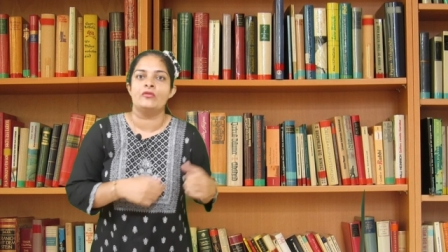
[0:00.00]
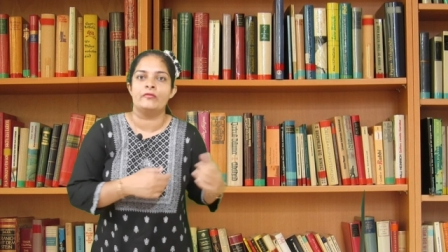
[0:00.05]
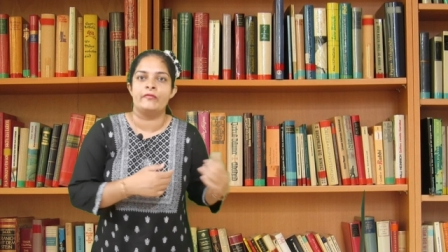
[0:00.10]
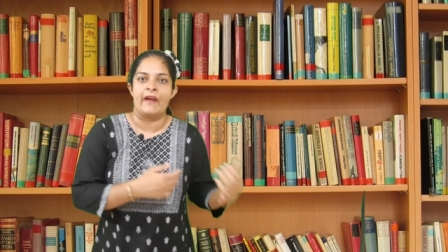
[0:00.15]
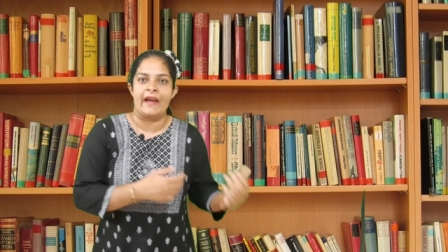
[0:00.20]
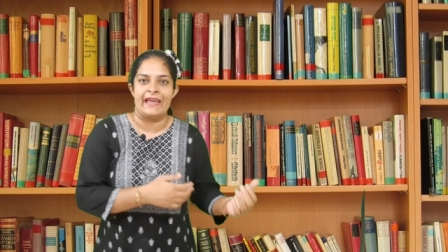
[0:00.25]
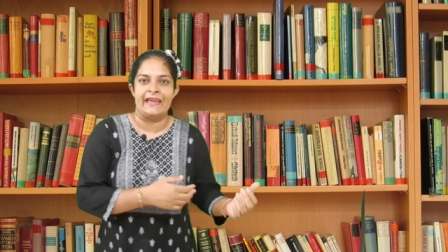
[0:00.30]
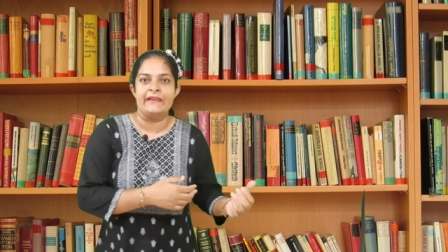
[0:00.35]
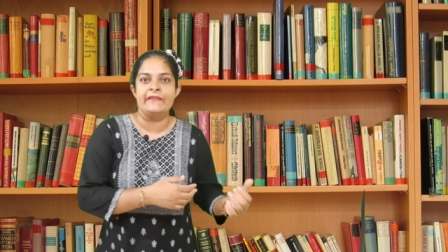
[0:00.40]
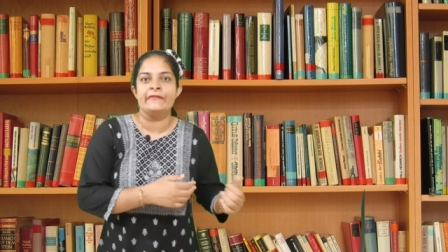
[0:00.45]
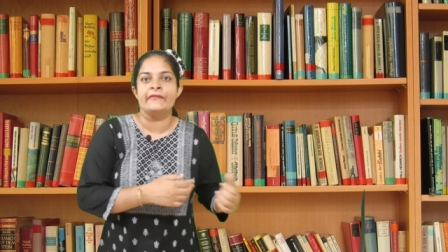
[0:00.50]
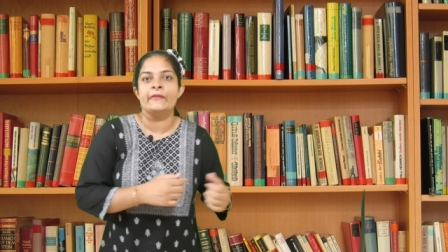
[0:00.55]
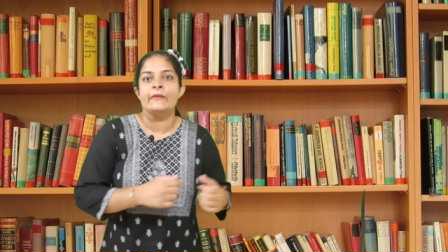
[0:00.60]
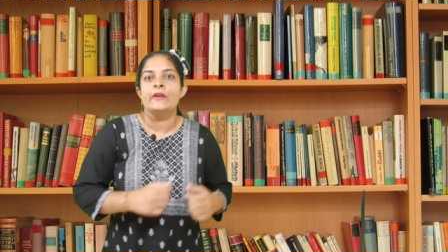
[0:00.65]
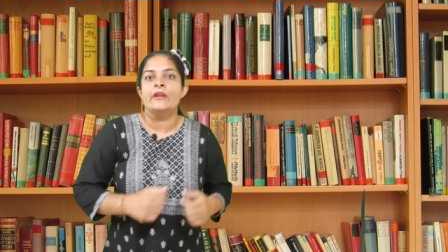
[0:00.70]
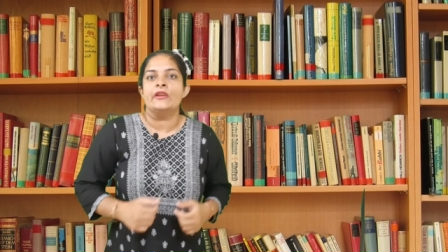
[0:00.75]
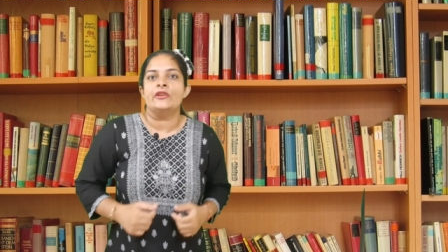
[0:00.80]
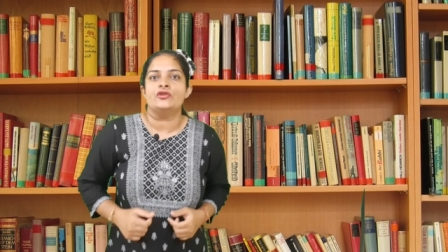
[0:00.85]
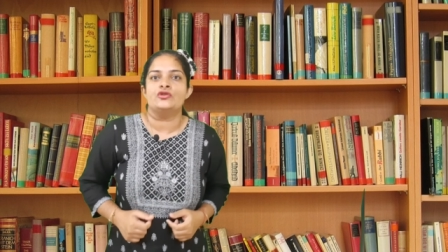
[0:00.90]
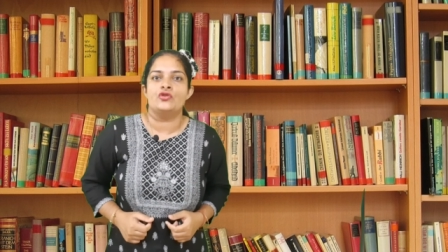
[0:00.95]
वाइफ
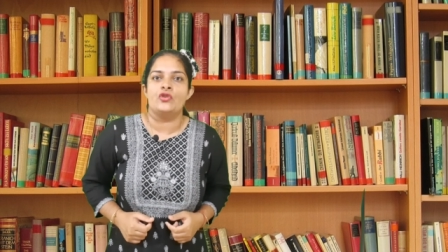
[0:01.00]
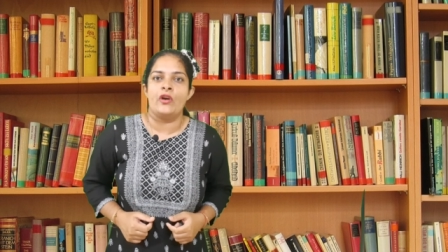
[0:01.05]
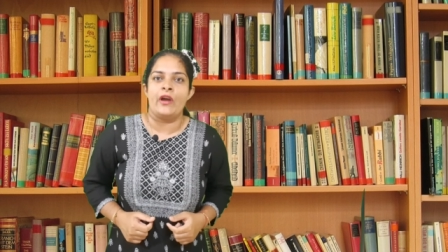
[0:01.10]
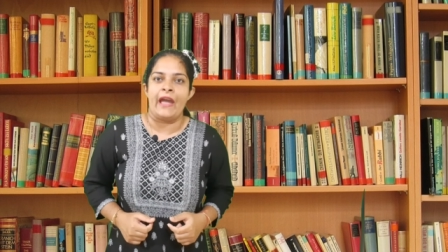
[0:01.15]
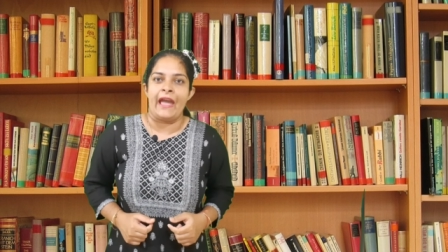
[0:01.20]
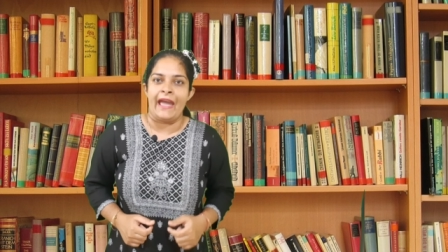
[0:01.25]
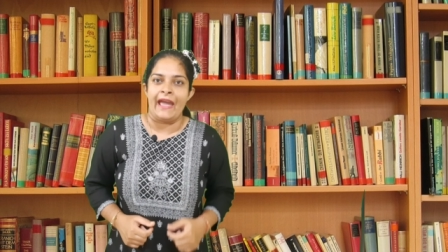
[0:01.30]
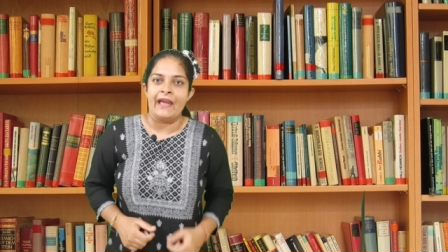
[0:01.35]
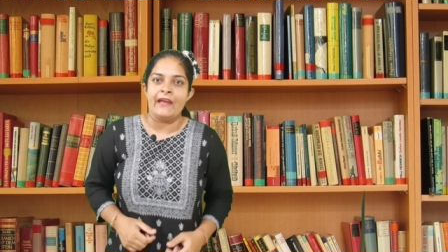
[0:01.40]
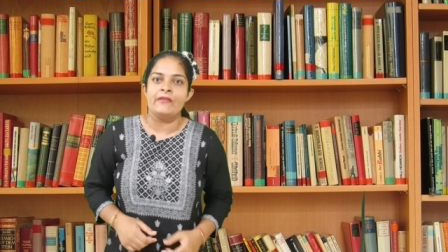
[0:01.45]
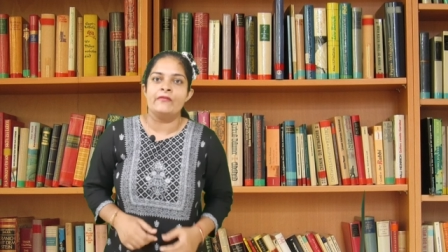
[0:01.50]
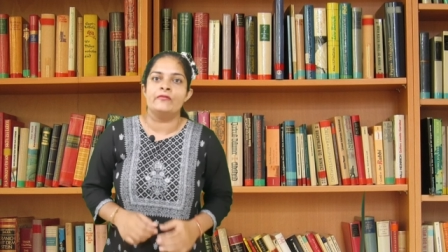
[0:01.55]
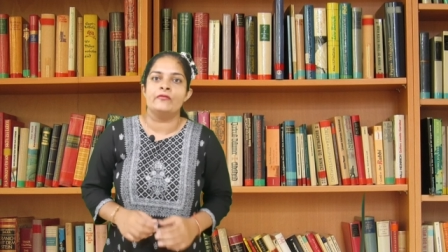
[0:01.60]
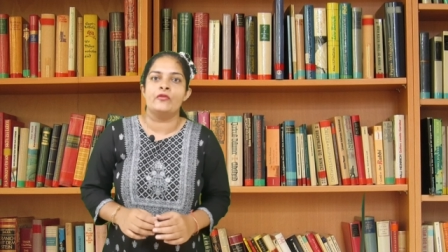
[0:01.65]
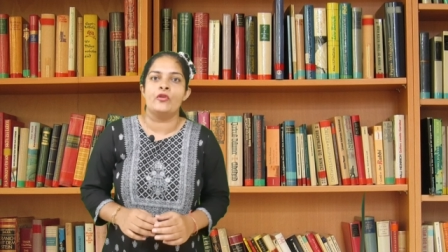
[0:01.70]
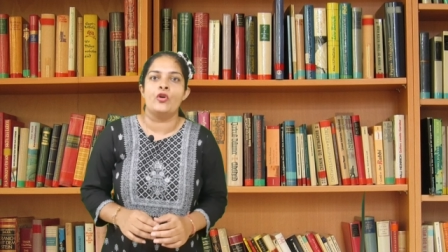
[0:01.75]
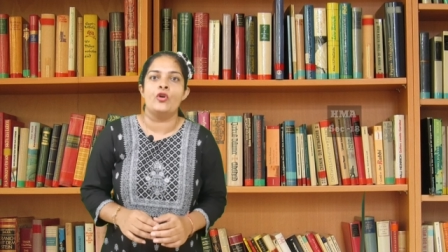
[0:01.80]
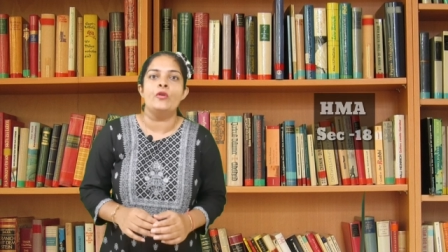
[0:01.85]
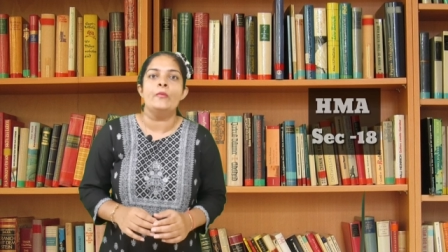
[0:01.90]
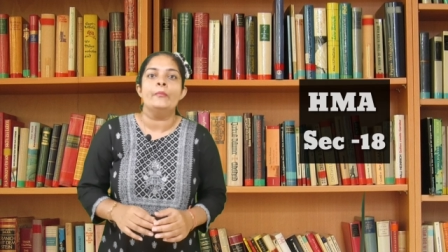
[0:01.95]
जो है
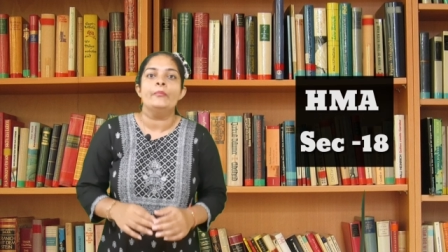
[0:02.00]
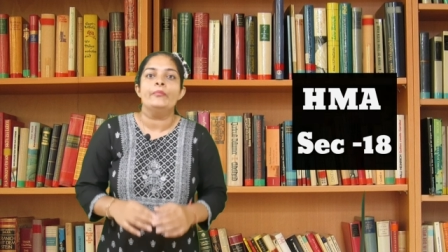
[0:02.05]
वो